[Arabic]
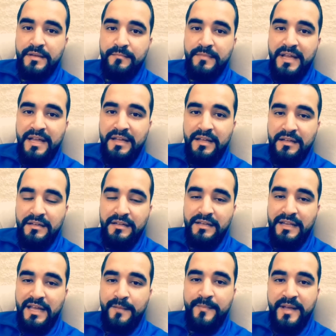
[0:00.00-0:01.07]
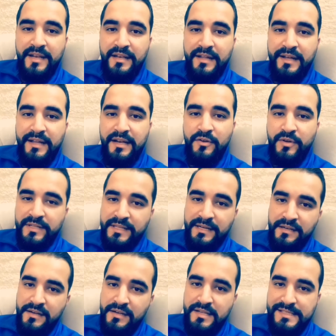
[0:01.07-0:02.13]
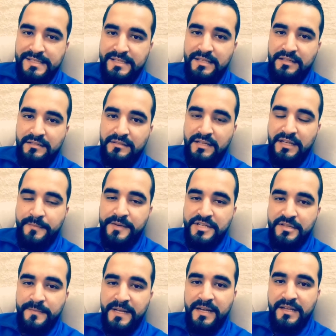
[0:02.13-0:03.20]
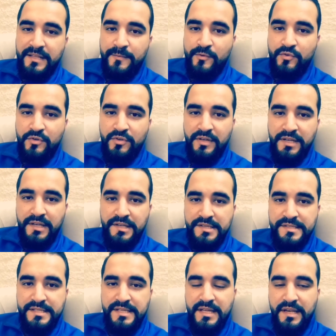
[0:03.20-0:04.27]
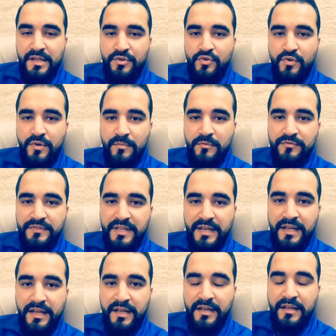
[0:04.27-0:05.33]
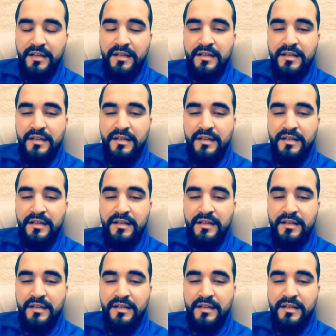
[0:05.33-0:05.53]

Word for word: مع العمل على لغتك الانجليزيه انا برجع باكد على موضوع اللغه الانجليزيه لانه هو مفتاح